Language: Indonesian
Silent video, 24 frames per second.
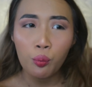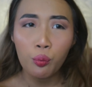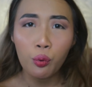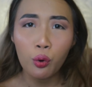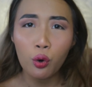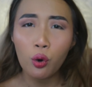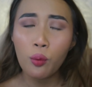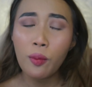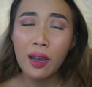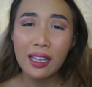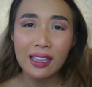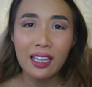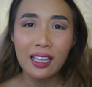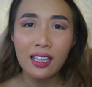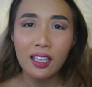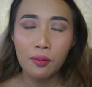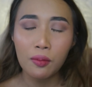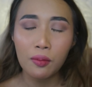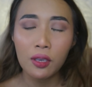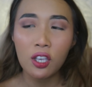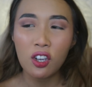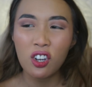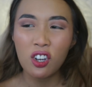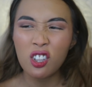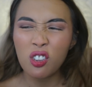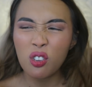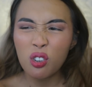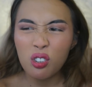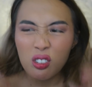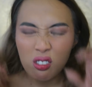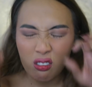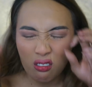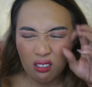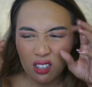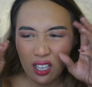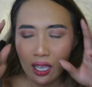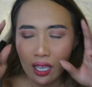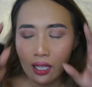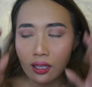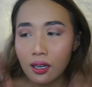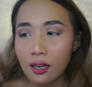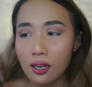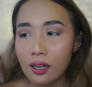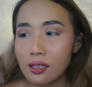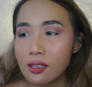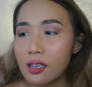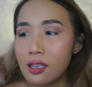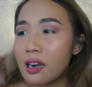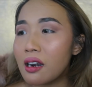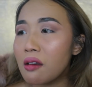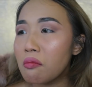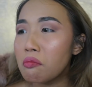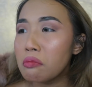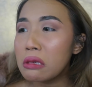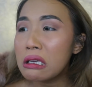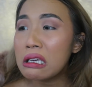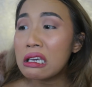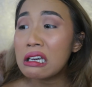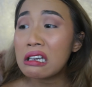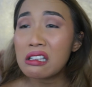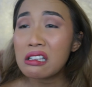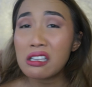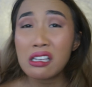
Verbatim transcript: bulu matanya Minyo itu kayak terkesan lebih